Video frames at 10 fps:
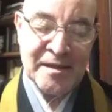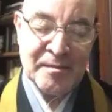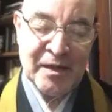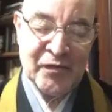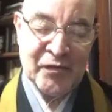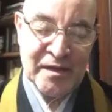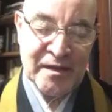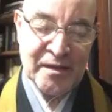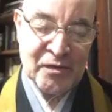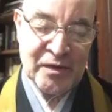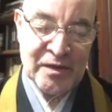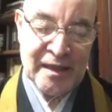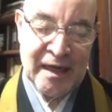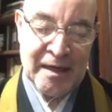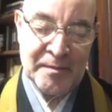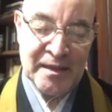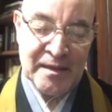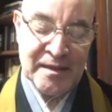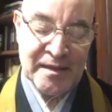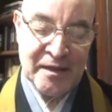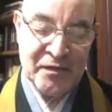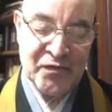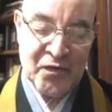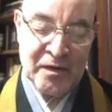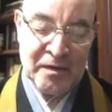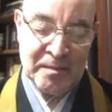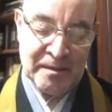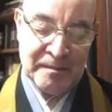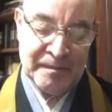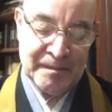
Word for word: de manifestações kármicas sem forma.